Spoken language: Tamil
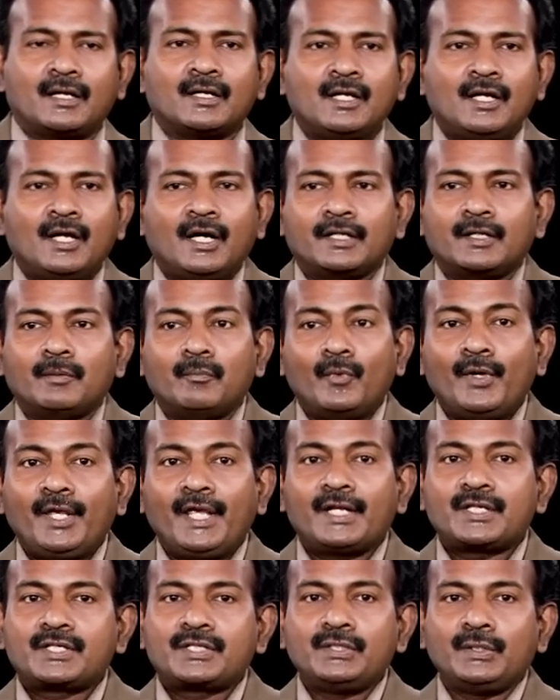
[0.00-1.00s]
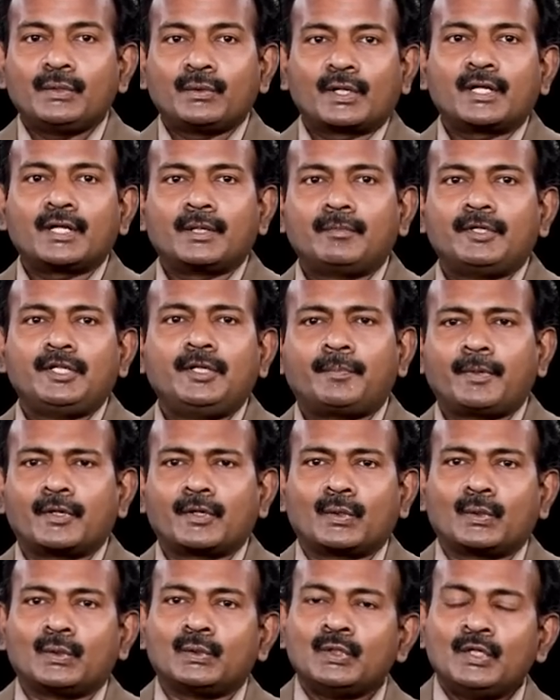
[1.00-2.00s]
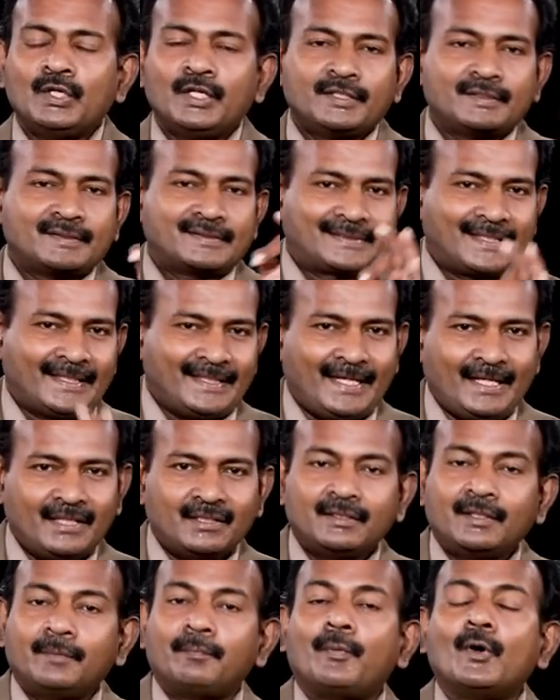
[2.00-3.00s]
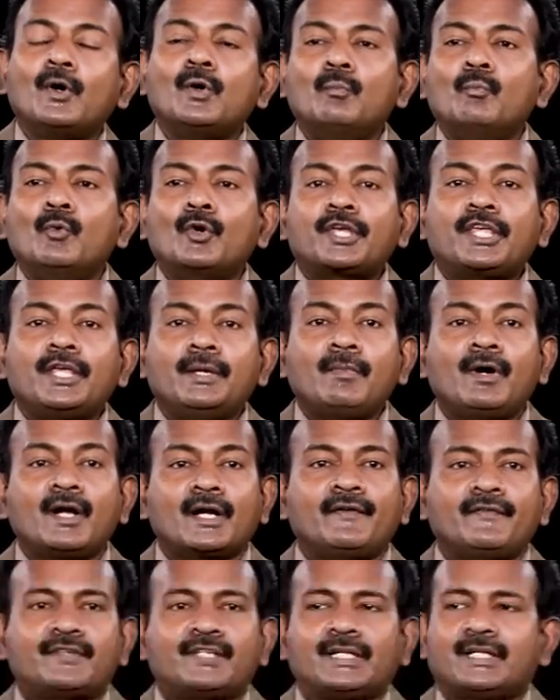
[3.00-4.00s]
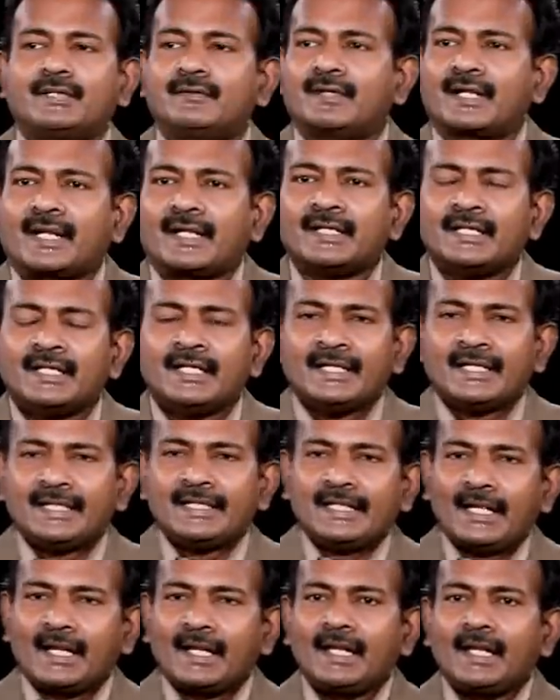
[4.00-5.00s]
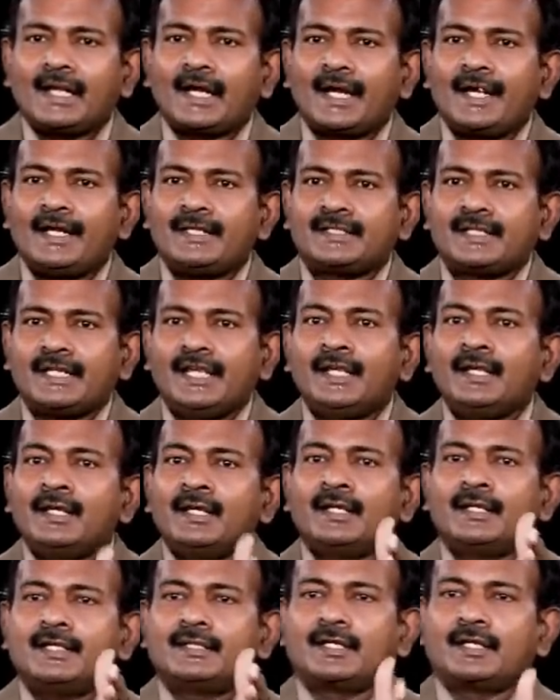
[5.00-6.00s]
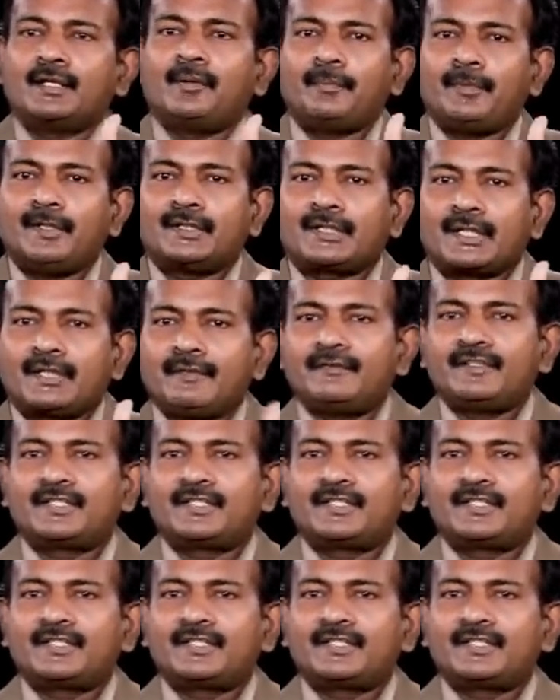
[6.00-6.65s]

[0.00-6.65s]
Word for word: தான் அந்த முயற்சியோடு நம்ம இது பண்ணணும் சரி இப்போ முக்கியமான விஷயத்துக்கு வரேன் இது எல்லாம் ஆயிடுச்சு இத்தனை இத்தனை